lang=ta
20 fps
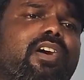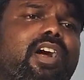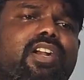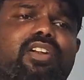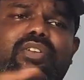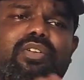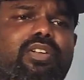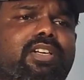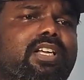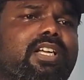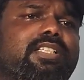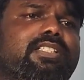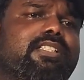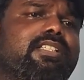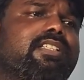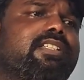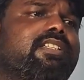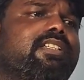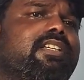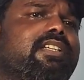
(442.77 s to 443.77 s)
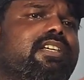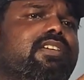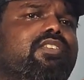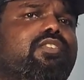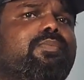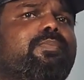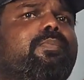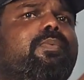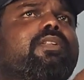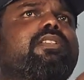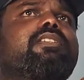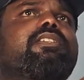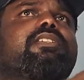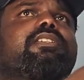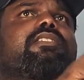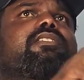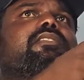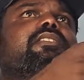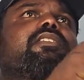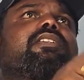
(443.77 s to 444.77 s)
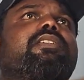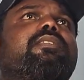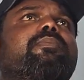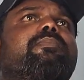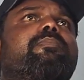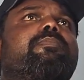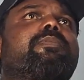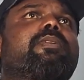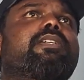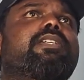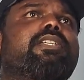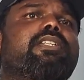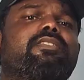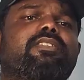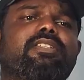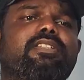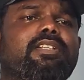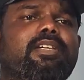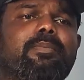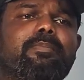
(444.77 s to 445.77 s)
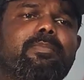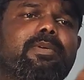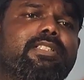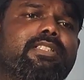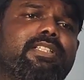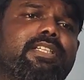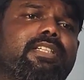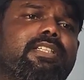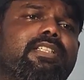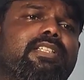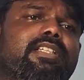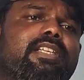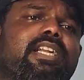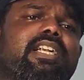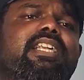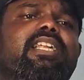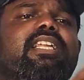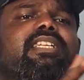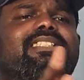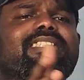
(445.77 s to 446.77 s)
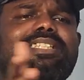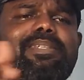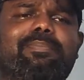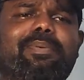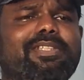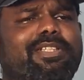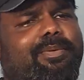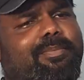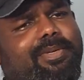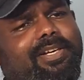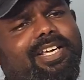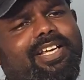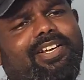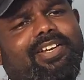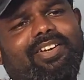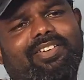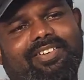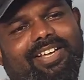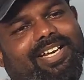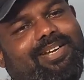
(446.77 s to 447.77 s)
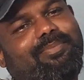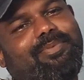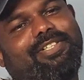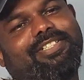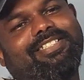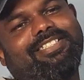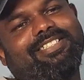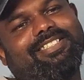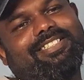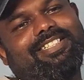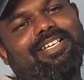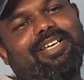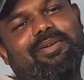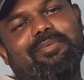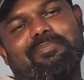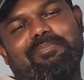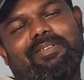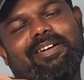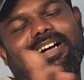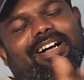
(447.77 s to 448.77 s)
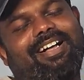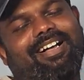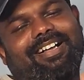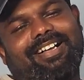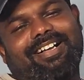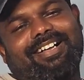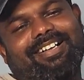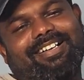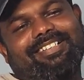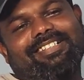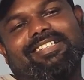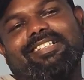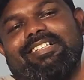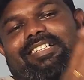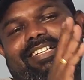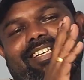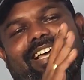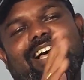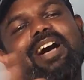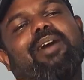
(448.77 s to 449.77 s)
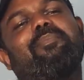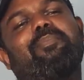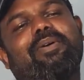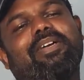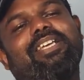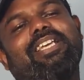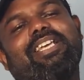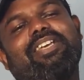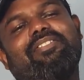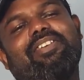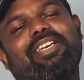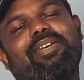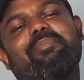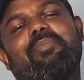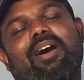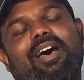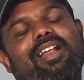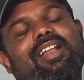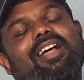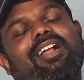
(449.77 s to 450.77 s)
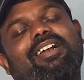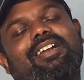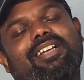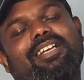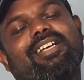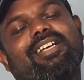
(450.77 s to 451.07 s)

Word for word: ஆண்ட்ரோடு காஸ்ட்டு முப்பத்தி ரெண்டு ஒரு இருபது ஐம்பத்தி ரெண்டு ரெண்டு லட்சத்தி பத்தொன்பதாயிரம் வேலை முடிஞ்சு நான் அப்ப ஈவிக்கு மாறலான்